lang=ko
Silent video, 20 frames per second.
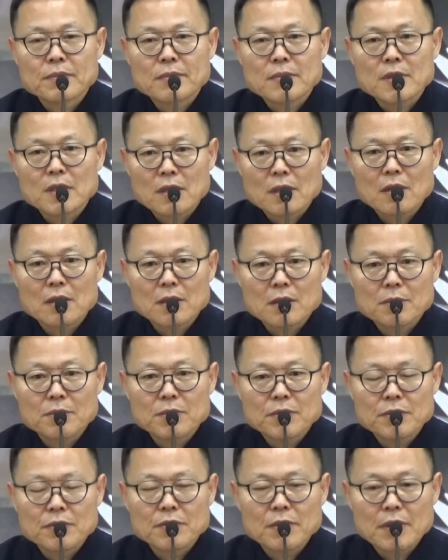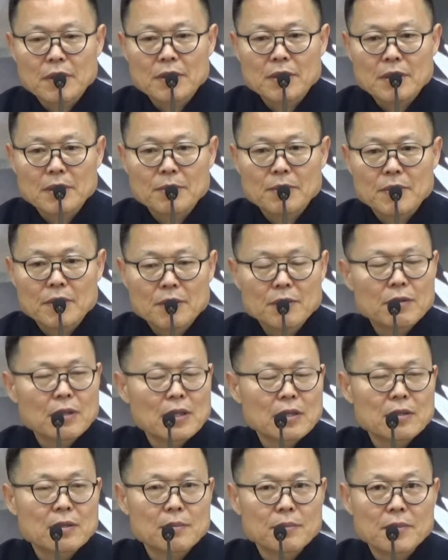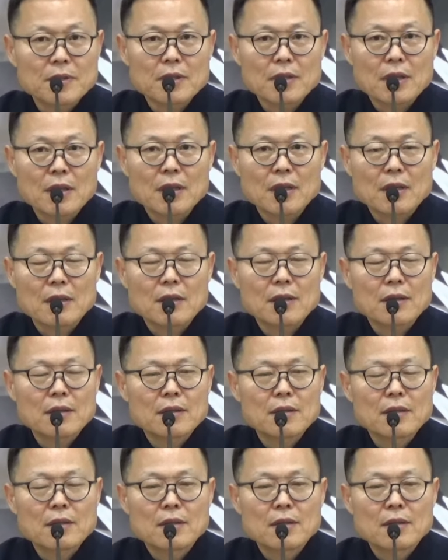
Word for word: 그러니까 이제 문수가 참 희유하십니다.